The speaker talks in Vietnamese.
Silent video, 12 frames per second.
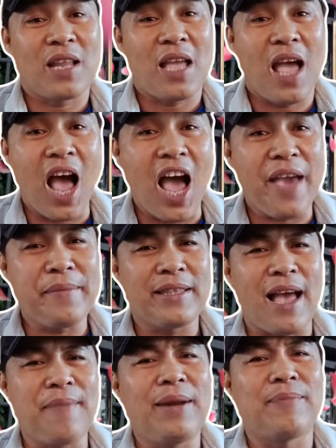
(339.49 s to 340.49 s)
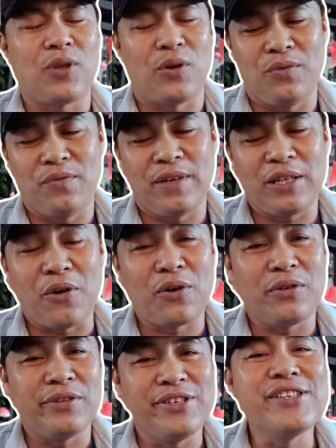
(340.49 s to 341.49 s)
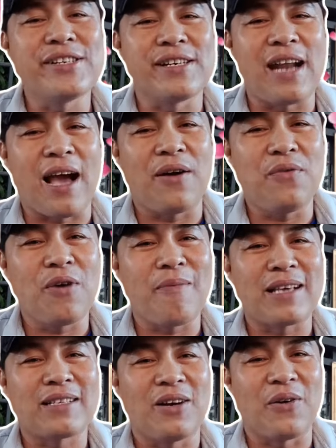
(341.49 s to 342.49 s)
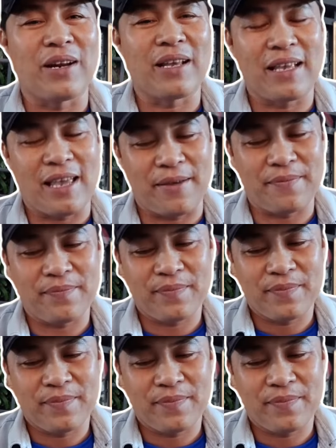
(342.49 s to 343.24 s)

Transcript: 28 năm tù vì tội lừa đảo qua mạng xã hội này cả nhà